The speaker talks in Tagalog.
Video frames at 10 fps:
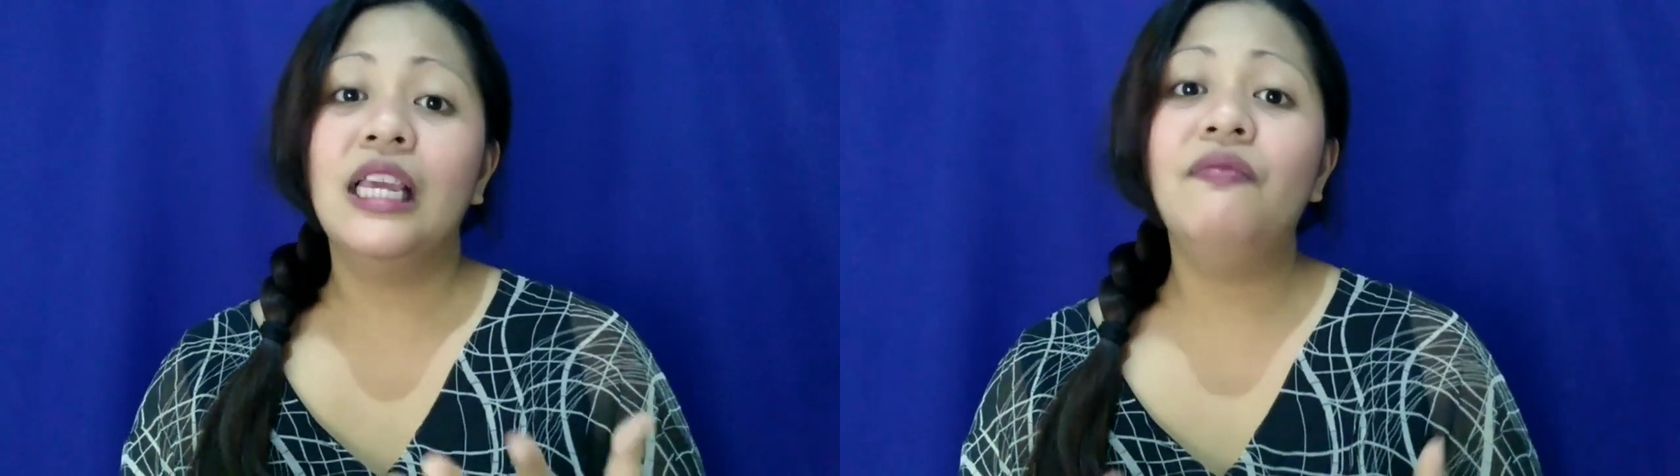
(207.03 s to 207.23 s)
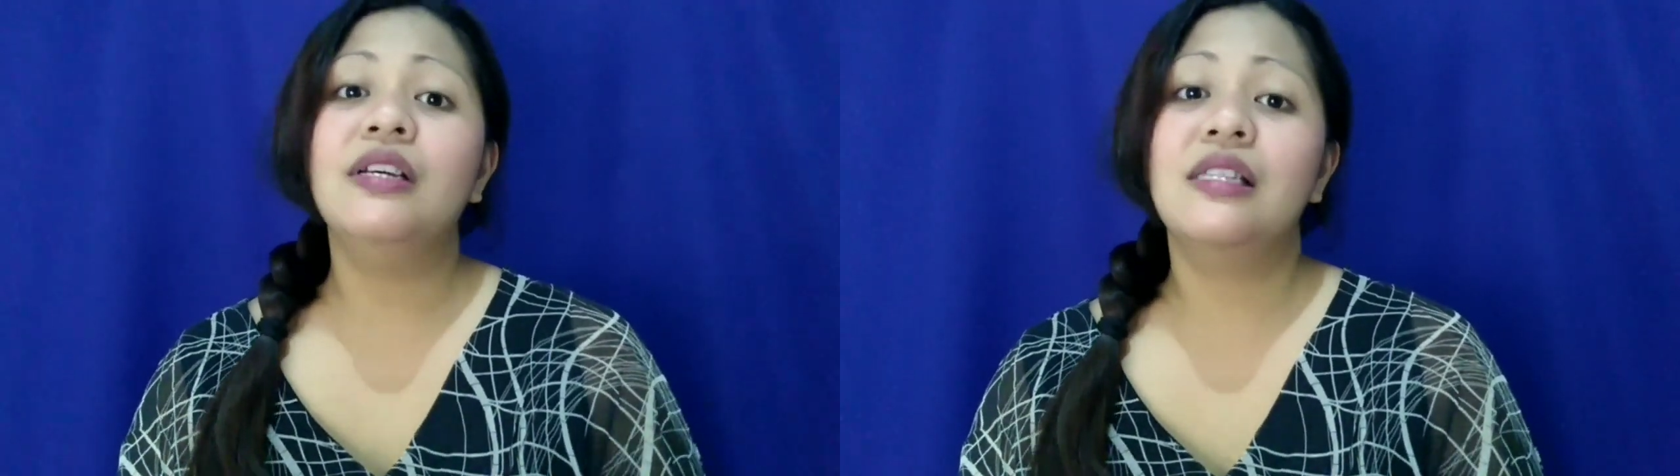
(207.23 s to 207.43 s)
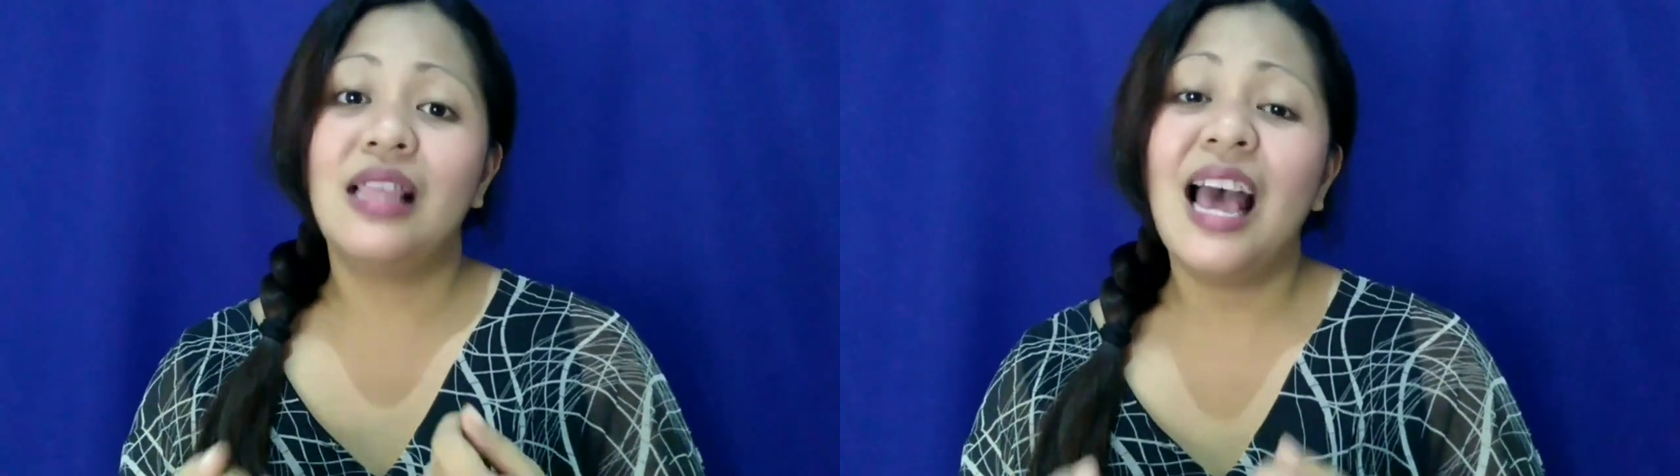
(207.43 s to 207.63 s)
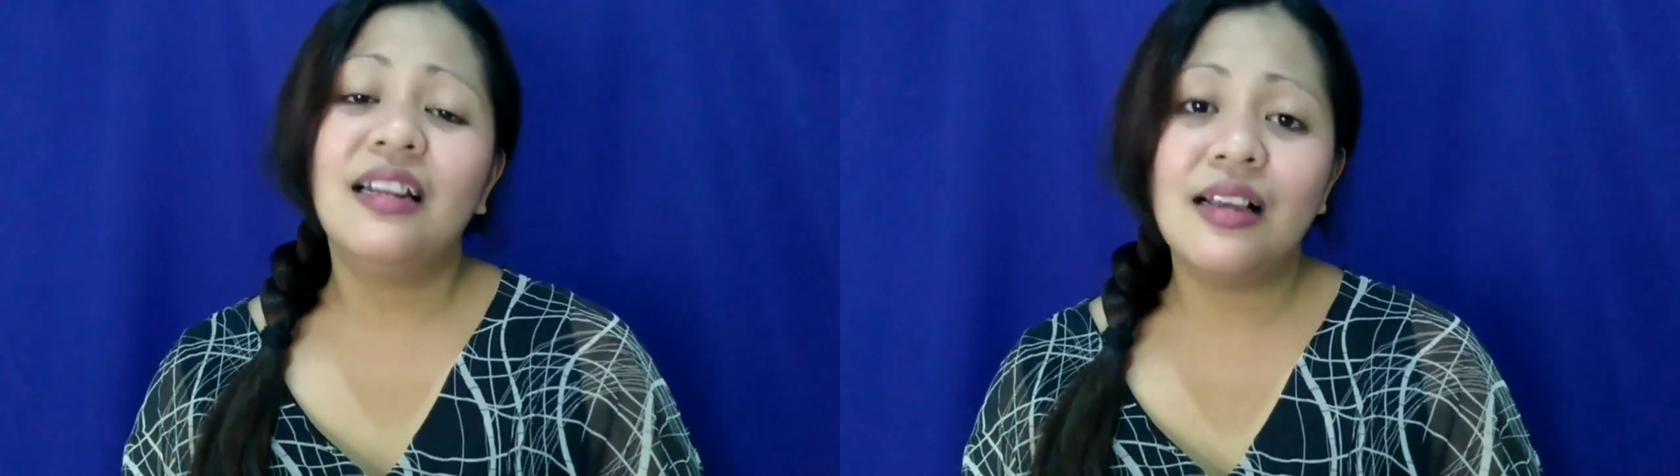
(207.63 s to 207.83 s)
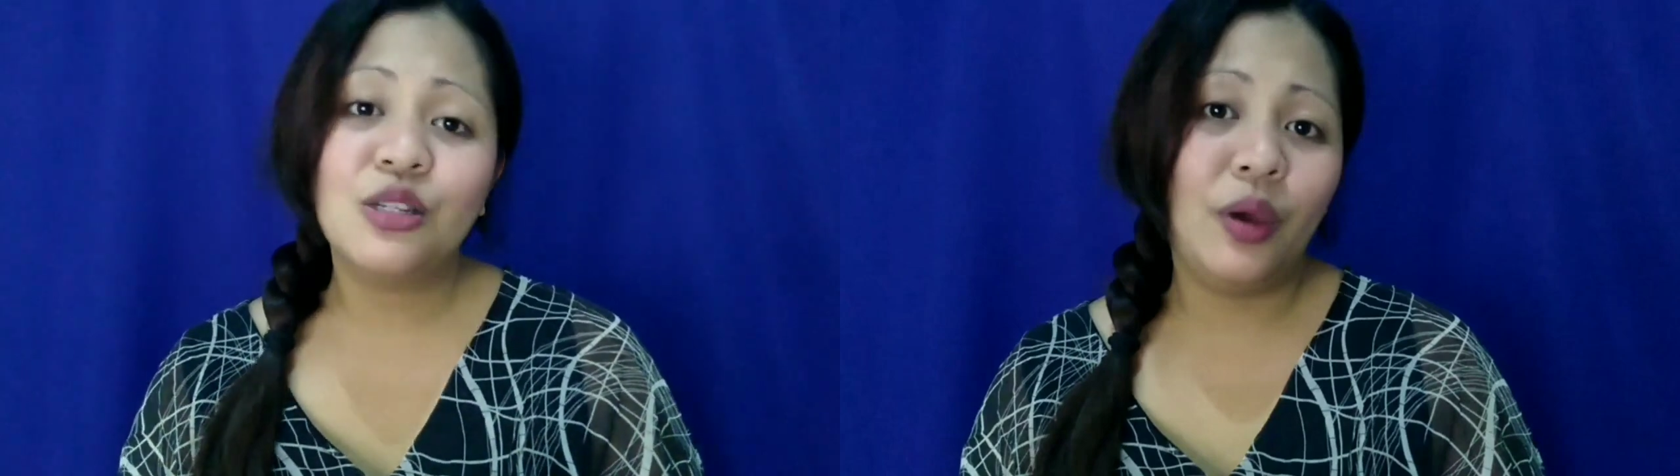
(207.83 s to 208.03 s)
give us
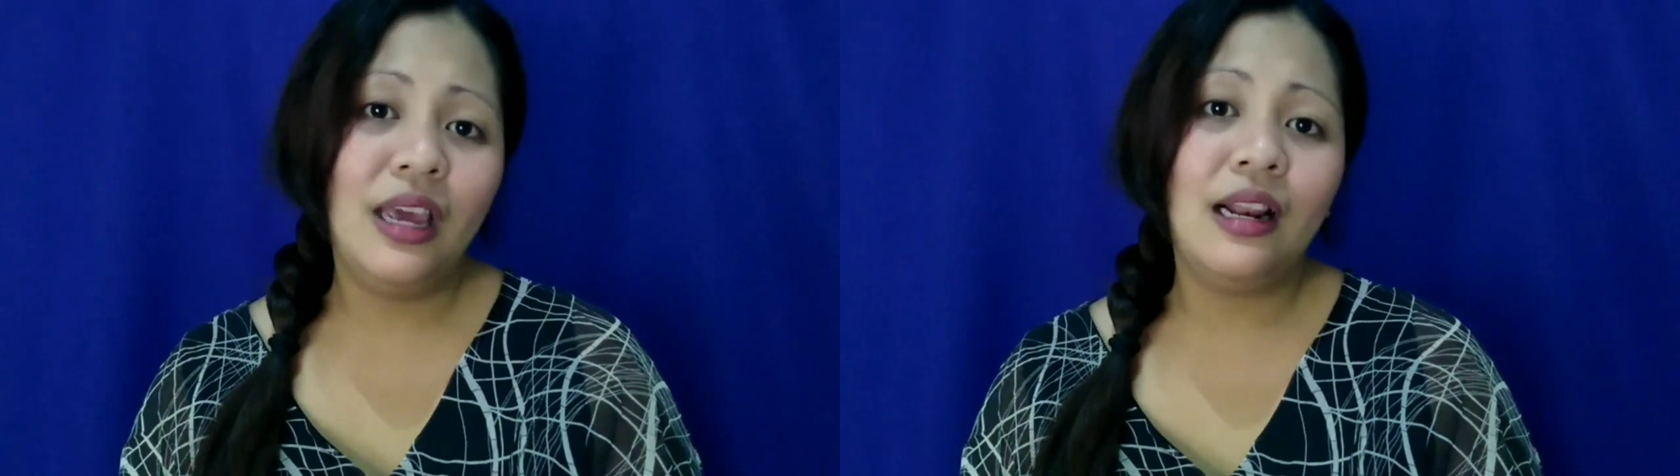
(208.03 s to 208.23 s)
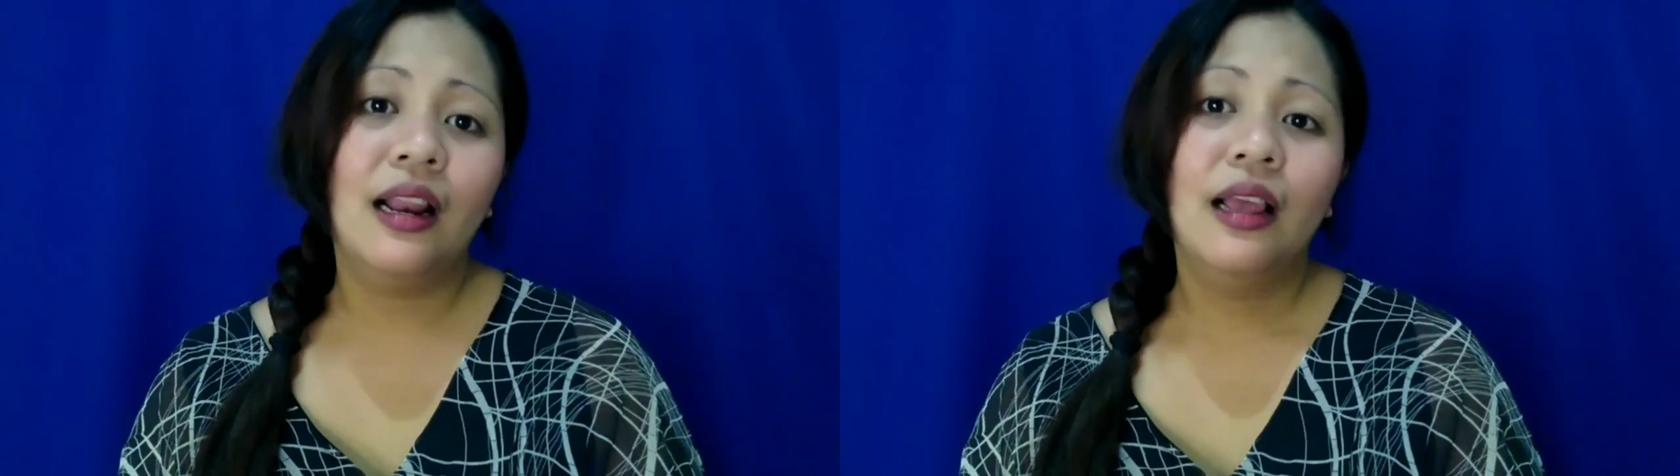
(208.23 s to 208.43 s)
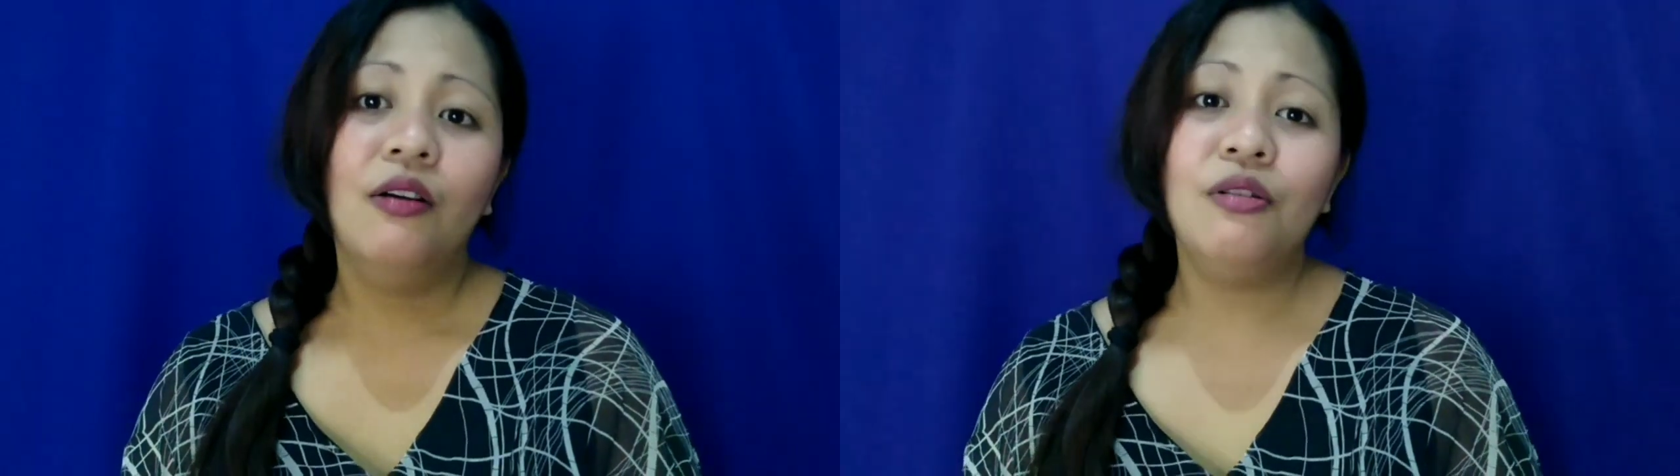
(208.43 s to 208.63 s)
that as well.